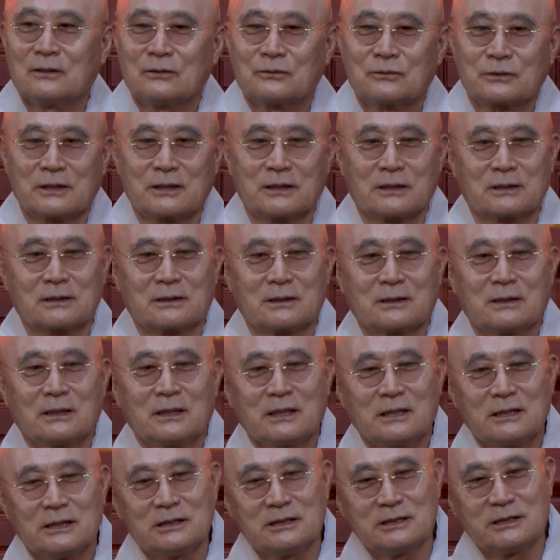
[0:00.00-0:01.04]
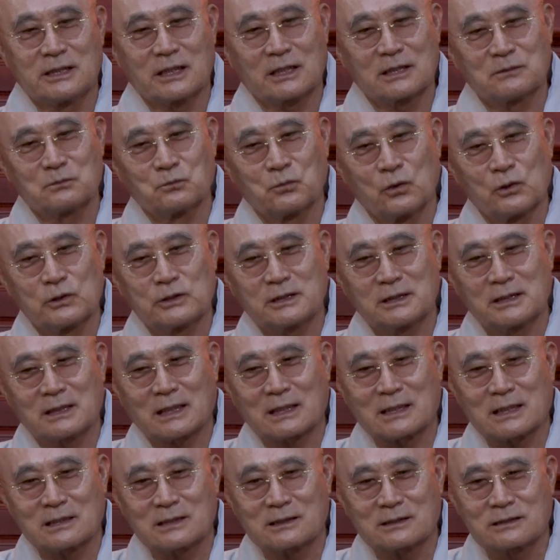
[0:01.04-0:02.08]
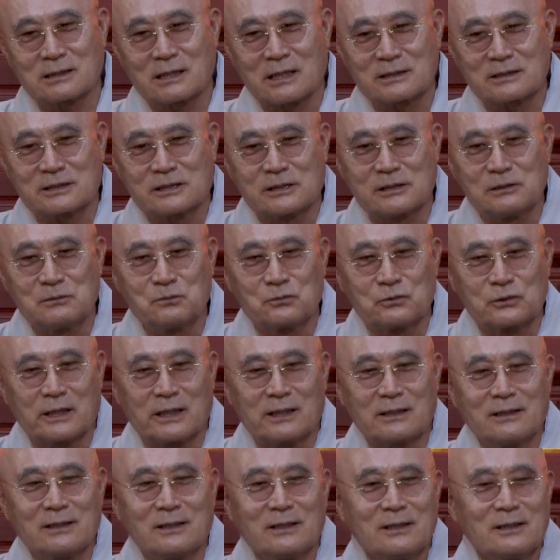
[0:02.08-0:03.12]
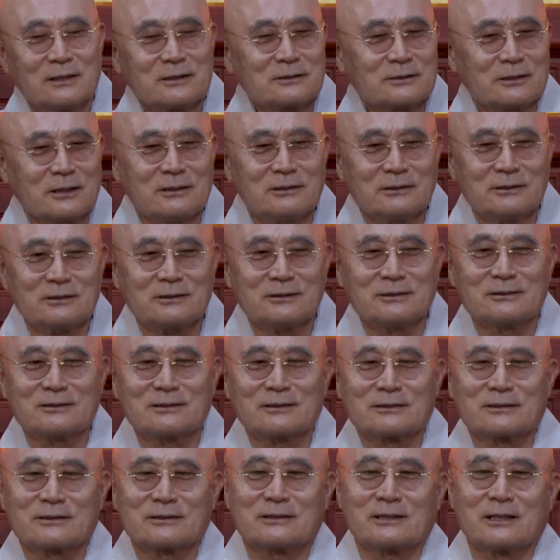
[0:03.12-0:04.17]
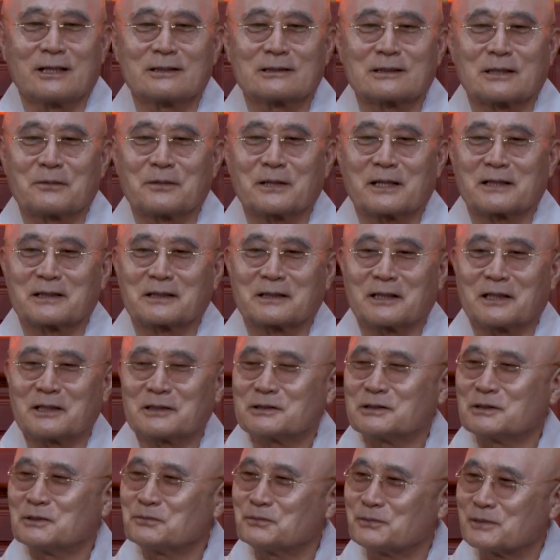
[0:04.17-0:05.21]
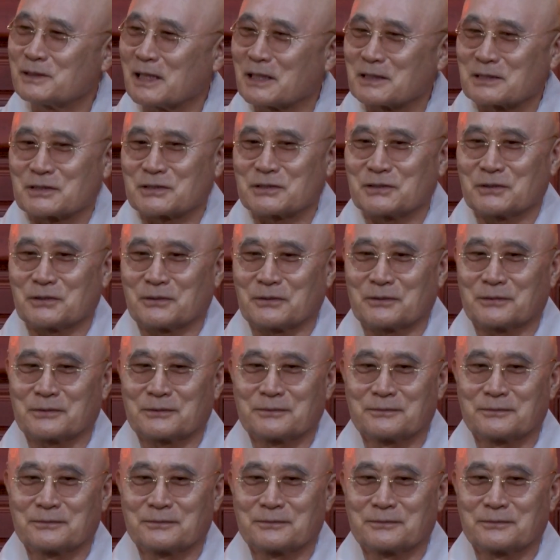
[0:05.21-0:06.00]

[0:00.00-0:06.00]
우리는 인생은 무엇인가라는 그러한 질문에 선뜻 대답하기가 쉽지 않지요.